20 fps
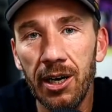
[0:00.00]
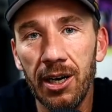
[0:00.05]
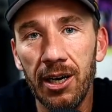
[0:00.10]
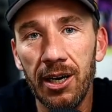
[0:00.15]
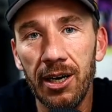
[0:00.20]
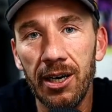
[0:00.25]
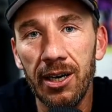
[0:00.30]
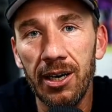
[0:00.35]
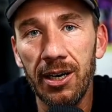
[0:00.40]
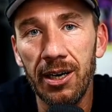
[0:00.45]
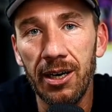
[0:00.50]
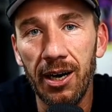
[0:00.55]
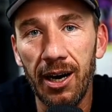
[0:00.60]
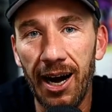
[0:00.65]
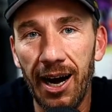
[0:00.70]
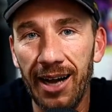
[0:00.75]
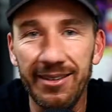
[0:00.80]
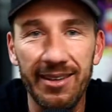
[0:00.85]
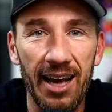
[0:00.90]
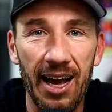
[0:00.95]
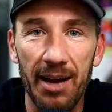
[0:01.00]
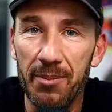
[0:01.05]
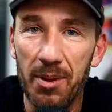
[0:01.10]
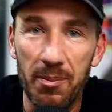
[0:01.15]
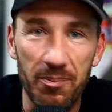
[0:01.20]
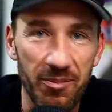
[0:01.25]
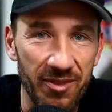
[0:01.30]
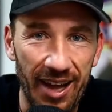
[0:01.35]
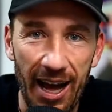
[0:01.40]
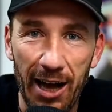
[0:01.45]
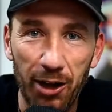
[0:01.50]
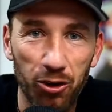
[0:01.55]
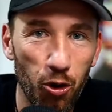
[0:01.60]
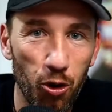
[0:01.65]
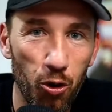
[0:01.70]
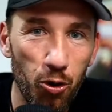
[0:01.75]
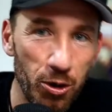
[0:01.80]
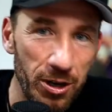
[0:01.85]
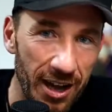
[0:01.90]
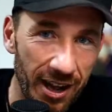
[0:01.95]
Äh, hat er mit dem
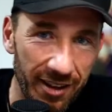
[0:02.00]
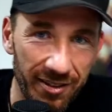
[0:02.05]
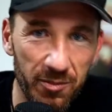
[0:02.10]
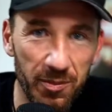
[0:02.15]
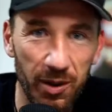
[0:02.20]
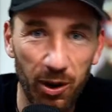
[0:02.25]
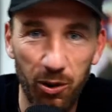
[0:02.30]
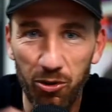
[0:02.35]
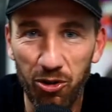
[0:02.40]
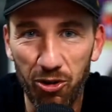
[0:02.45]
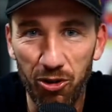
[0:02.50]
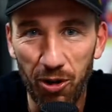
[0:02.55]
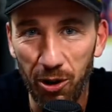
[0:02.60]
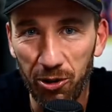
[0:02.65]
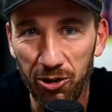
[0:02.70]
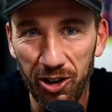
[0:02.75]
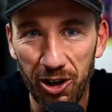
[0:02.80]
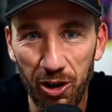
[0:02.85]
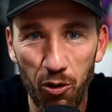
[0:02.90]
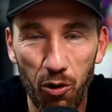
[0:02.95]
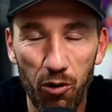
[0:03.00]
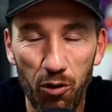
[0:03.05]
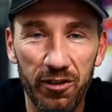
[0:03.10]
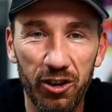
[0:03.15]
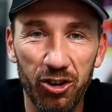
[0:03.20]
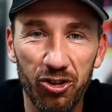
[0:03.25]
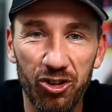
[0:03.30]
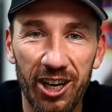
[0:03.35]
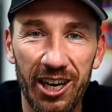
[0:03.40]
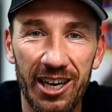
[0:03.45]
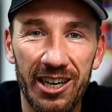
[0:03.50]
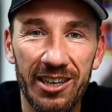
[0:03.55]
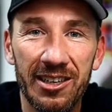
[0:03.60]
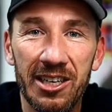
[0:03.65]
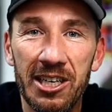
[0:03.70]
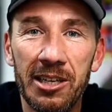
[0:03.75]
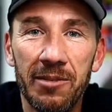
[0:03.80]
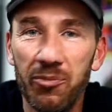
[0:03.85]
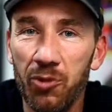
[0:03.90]
Traktor holen lassen, bei uns zu Hause in den Hof gestellt.